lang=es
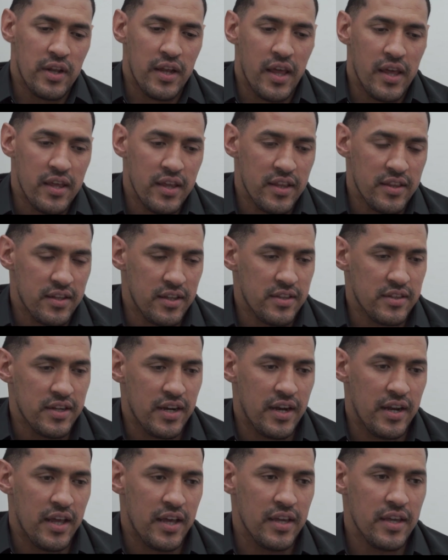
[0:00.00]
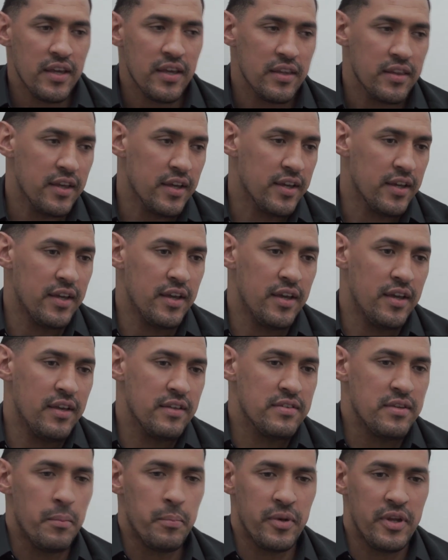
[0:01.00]
de la vida antes de entrar ahí de que
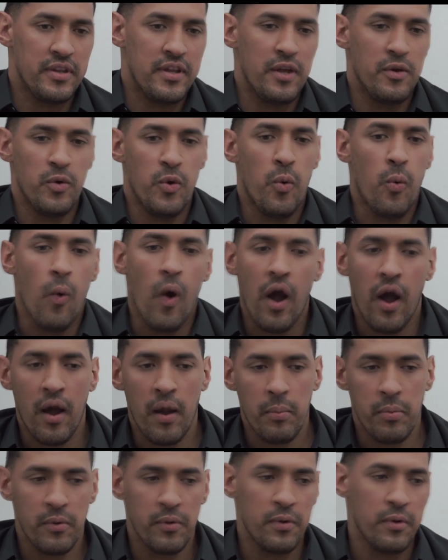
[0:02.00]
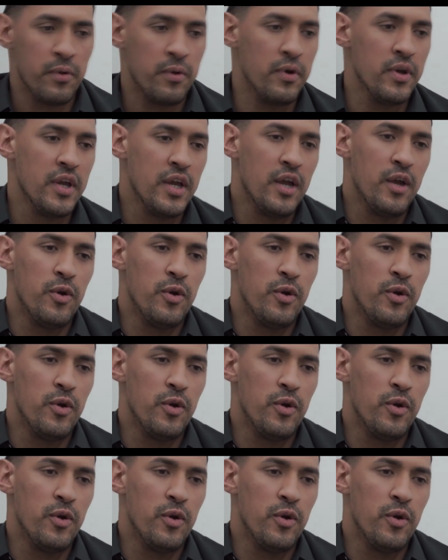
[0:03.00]
siempre están los guapos,